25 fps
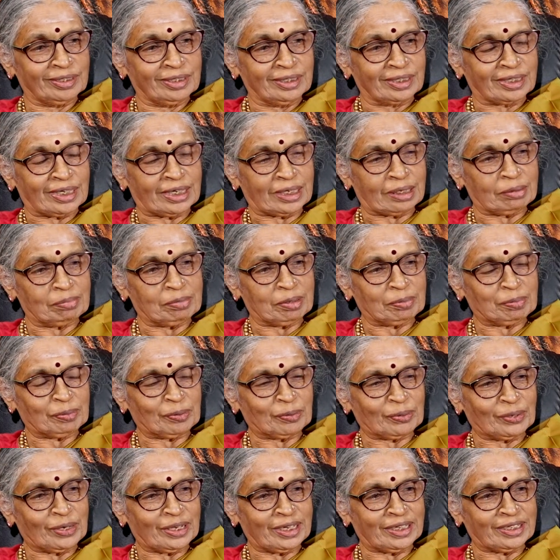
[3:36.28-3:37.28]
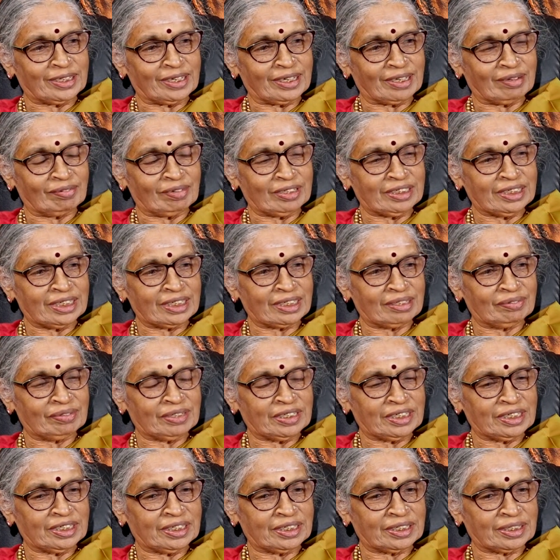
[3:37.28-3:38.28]
கட்டமைப்புக்குள்ளே தான் அவள் இயங்க
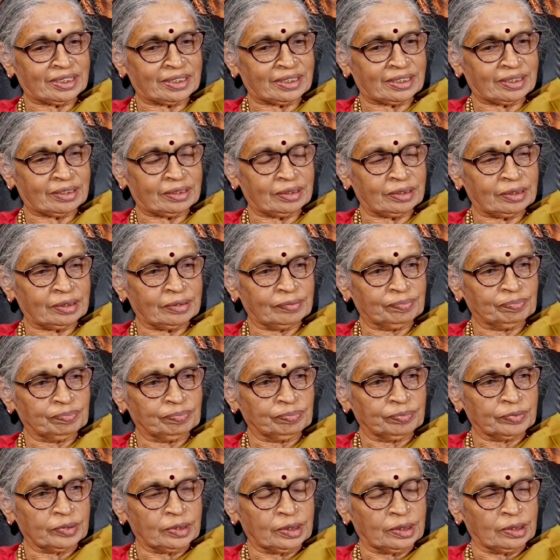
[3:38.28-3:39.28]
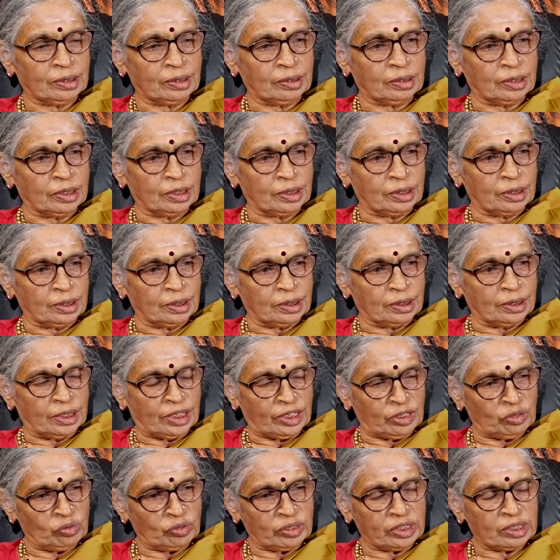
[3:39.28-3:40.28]
வேண்டி இருக்கின்றது
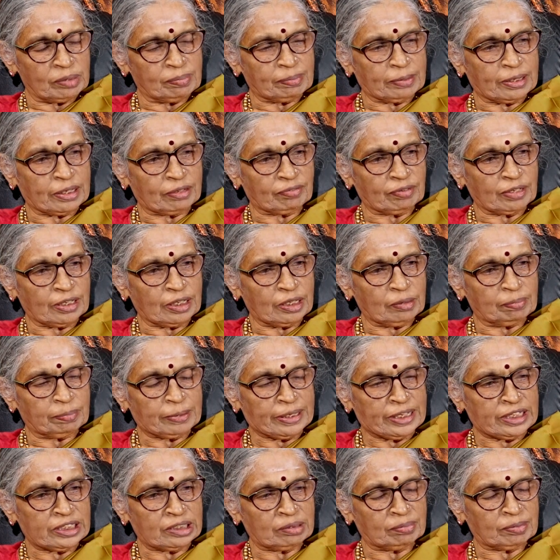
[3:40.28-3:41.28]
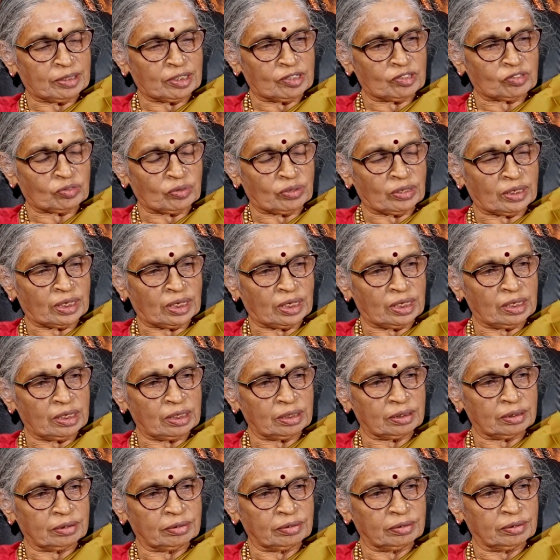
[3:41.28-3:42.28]
என்னுடைய பார்வையிலே பெண்ணியம் என்று சொன்னால்
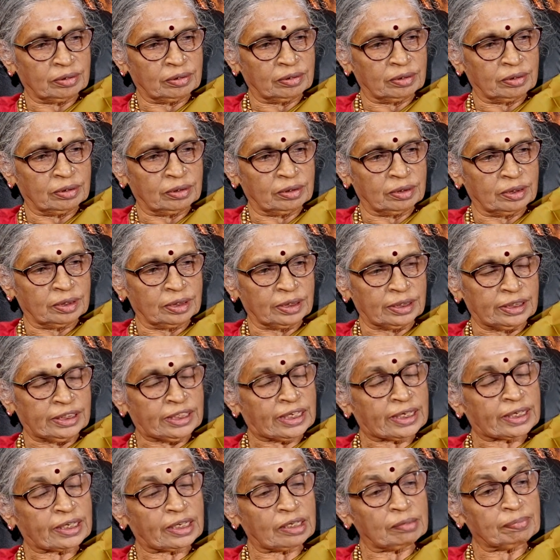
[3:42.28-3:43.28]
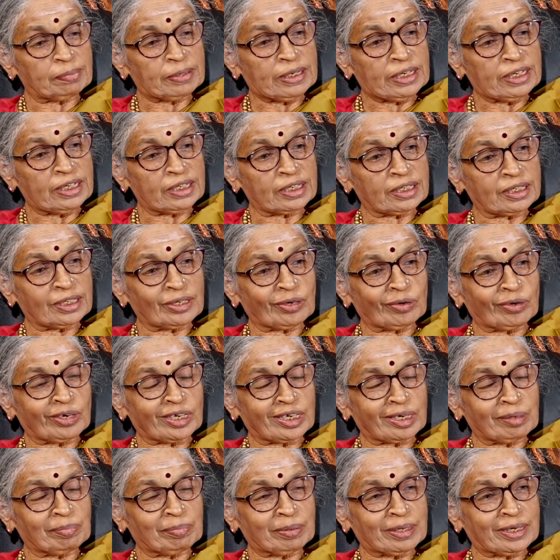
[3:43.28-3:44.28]
இயற்கை பெண்ணுக்கு
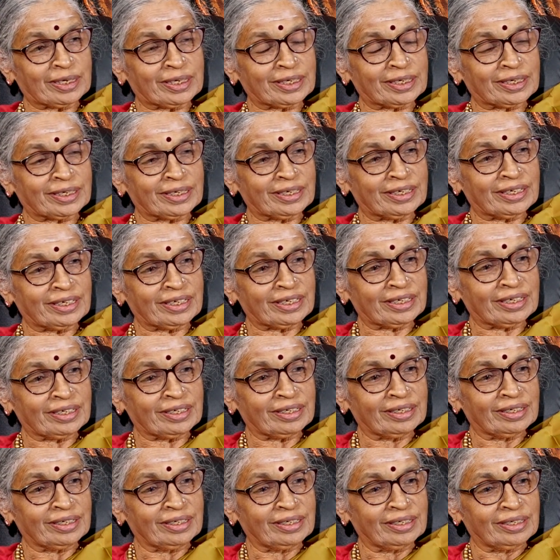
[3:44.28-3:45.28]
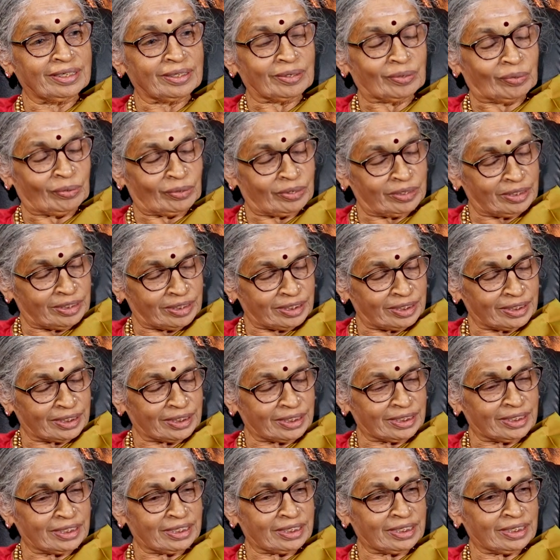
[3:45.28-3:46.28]
கொடுக்கப்பட்டிருக்கின்ற
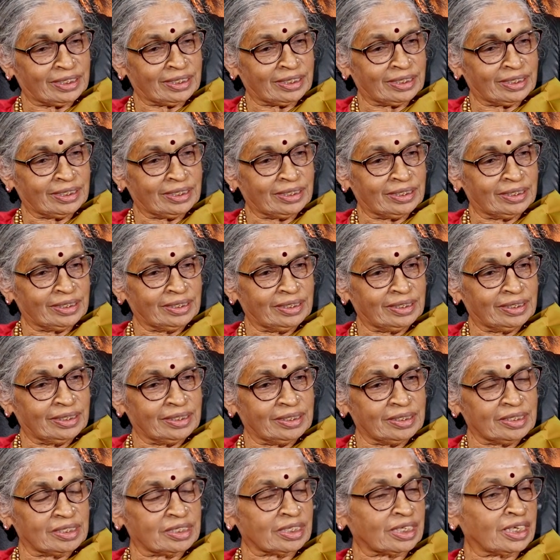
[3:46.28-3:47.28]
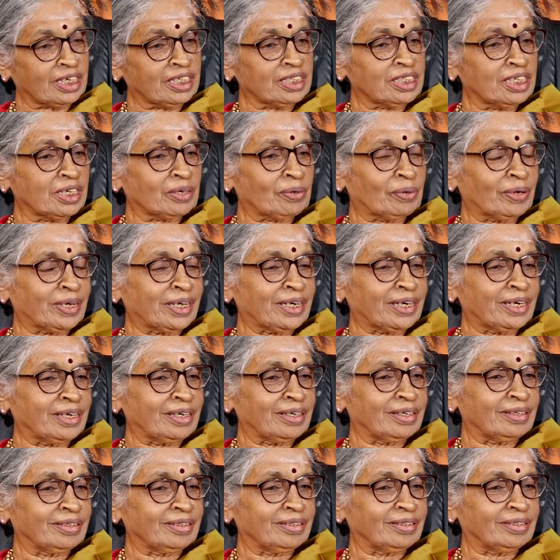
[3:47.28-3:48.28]
கொடுத்திருக்கின்ற சிறந்த கொடைகள்
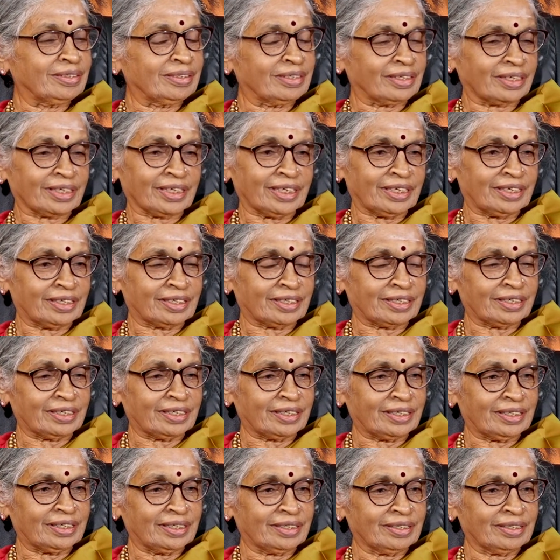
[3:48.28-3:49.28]
நிறைய இருக்கின்றன